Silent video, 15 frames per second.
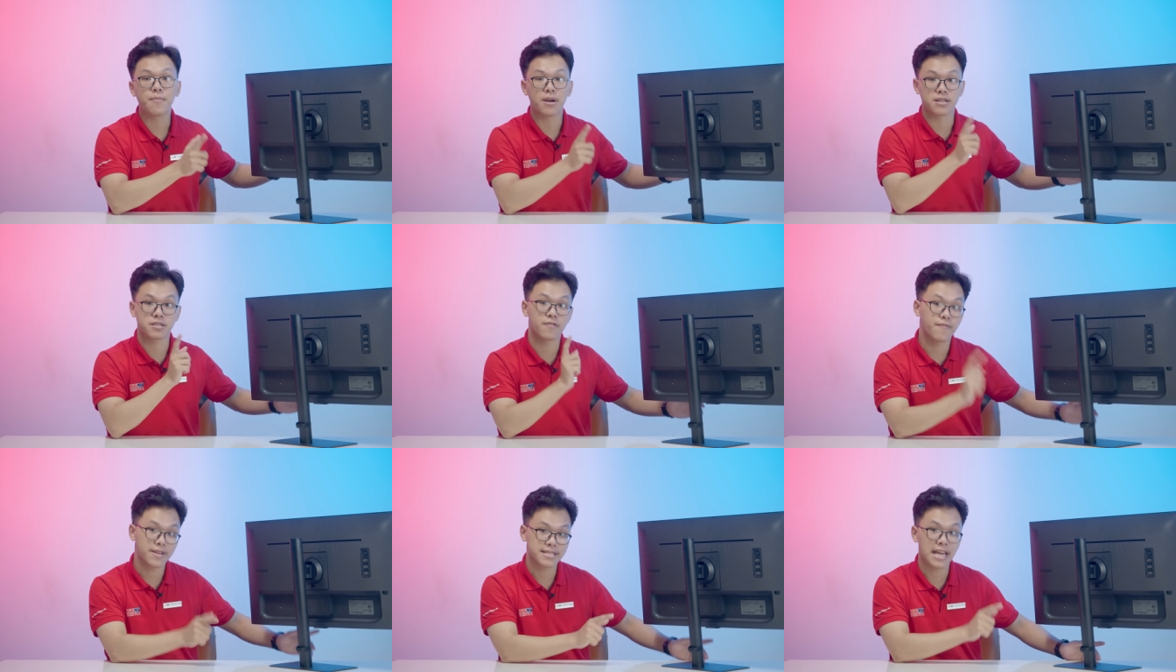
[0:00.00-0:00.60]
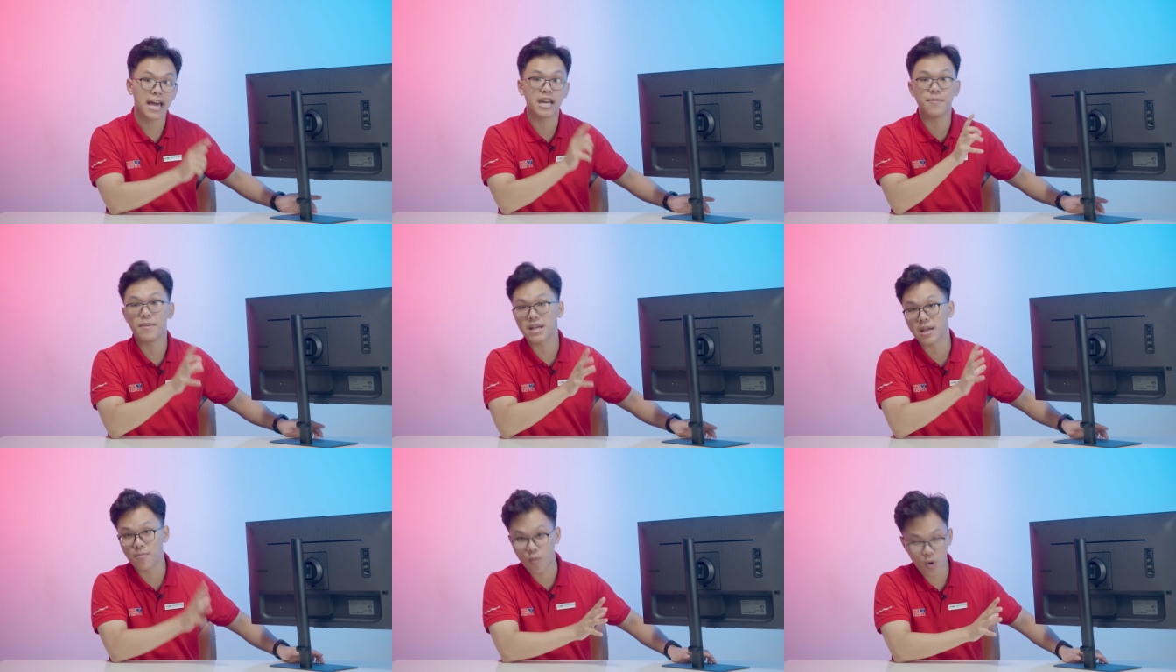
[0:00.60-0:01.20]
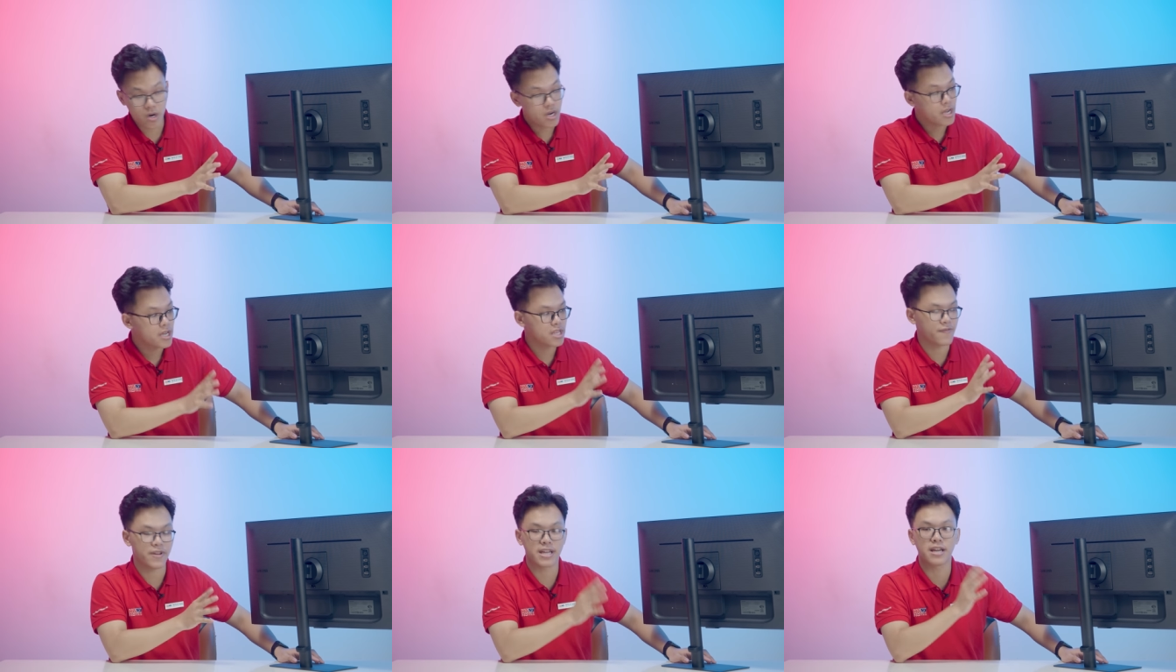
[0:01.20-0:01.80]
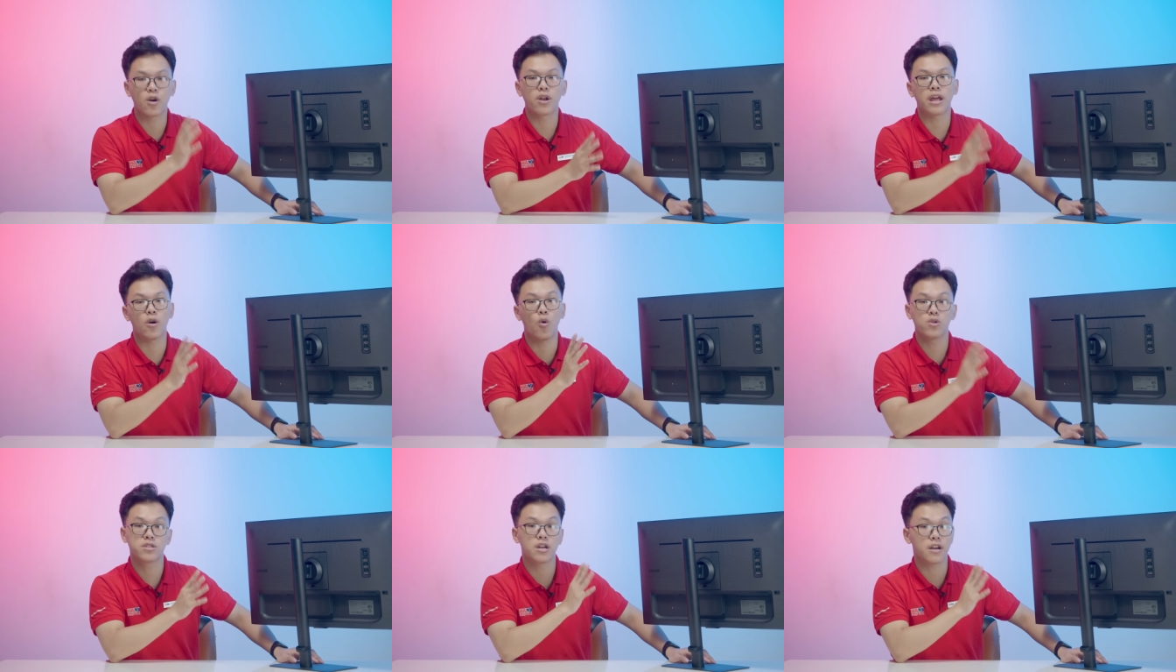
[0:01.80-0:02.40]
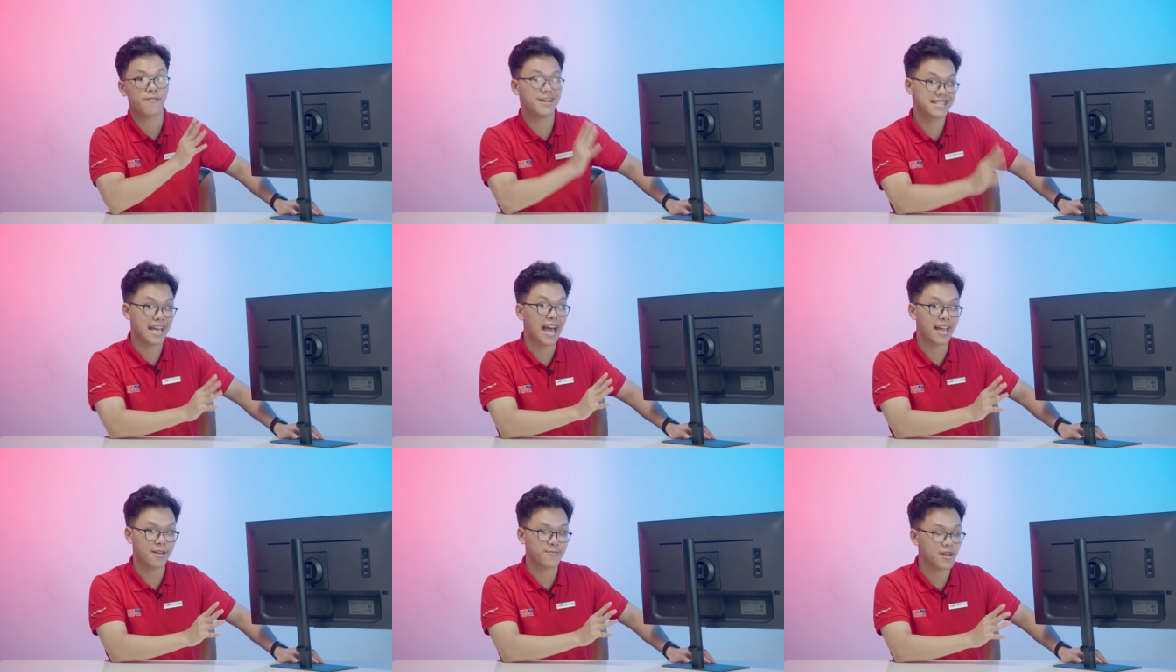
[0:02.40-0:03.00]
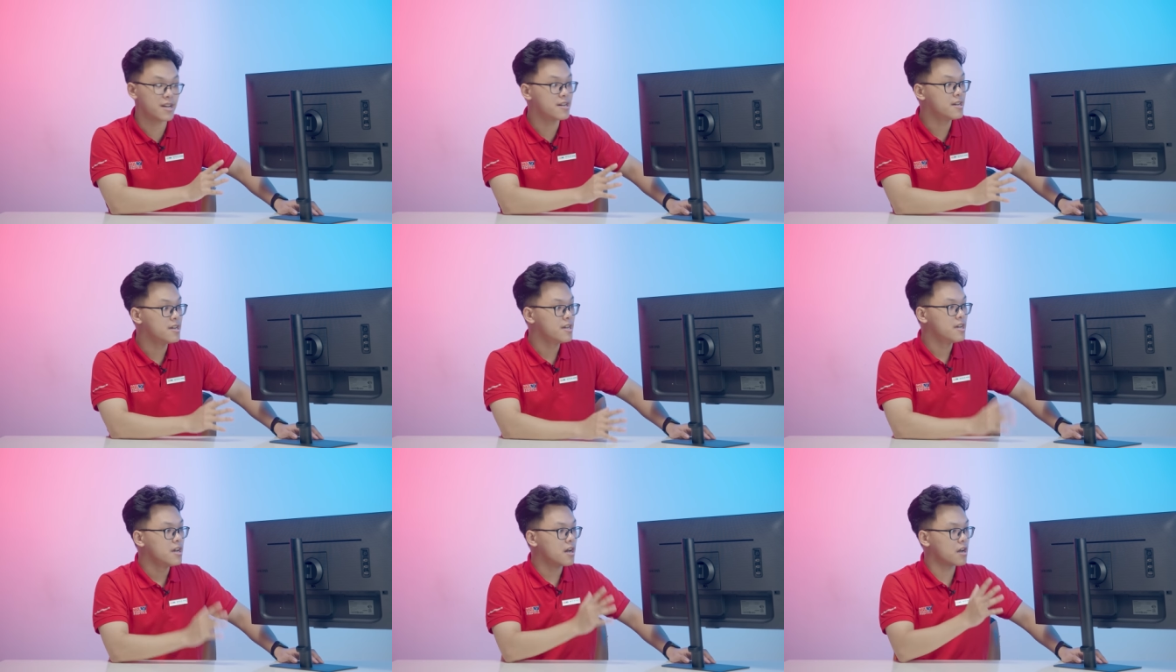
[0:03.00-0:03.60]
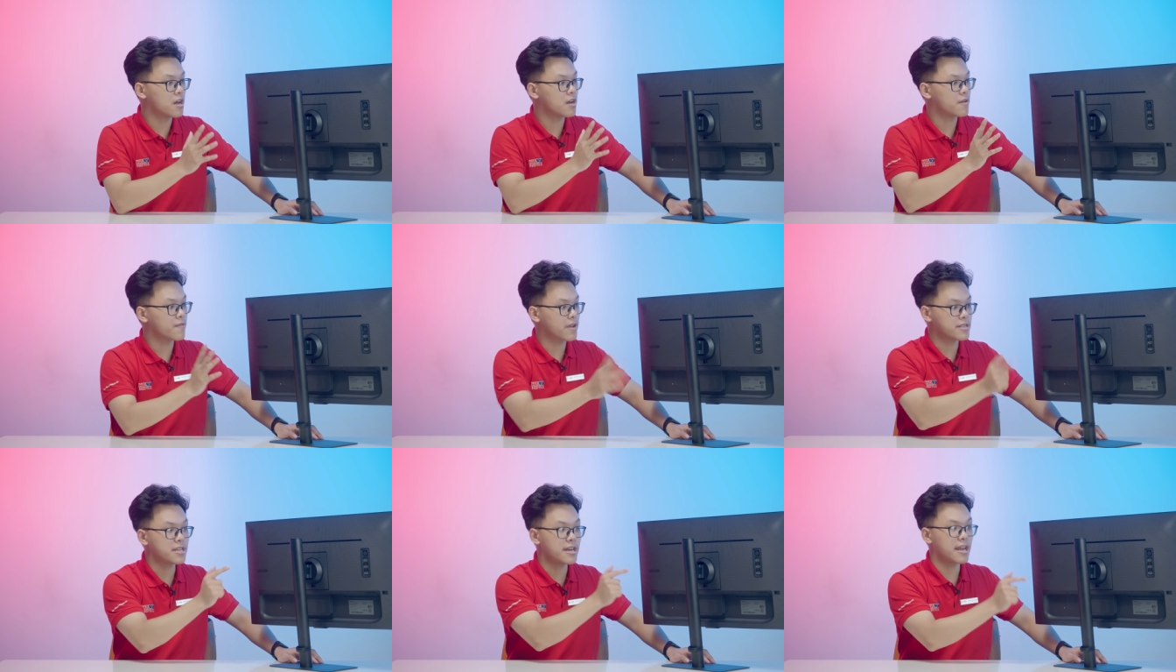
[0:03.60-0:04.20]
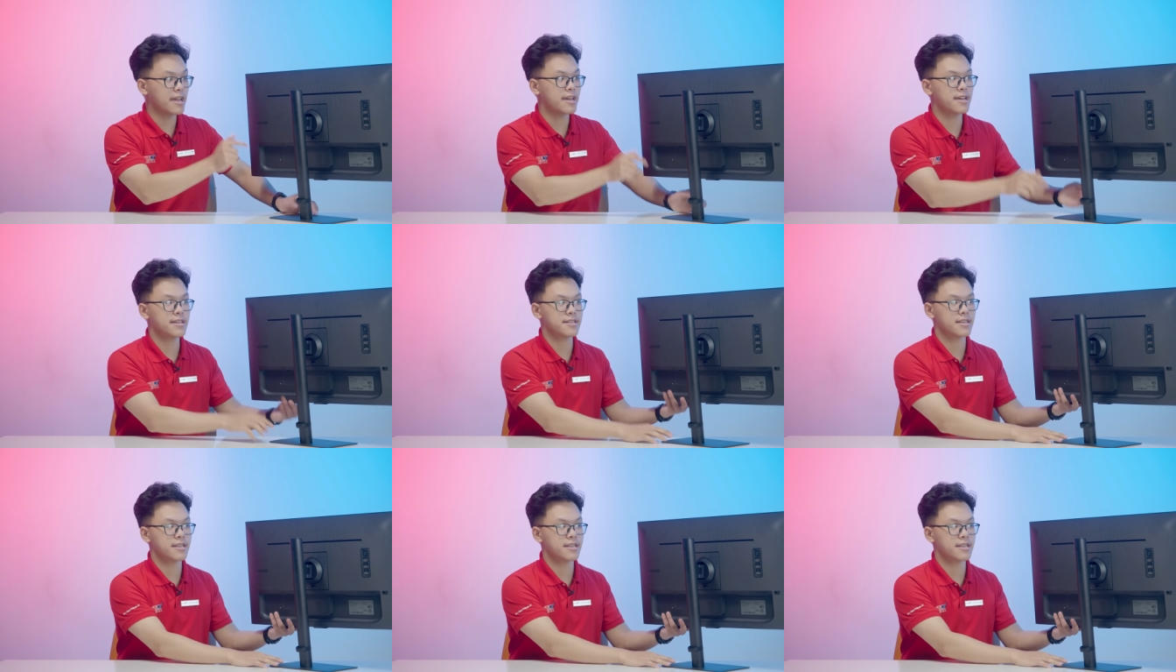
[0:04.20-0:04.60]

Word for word: bằng chân vê e ét a nếu mà anh em muốn, tại vì cái hơi này hỗ trợ cả vê e ét a anh em nhá. Uh, cái chân này ấy,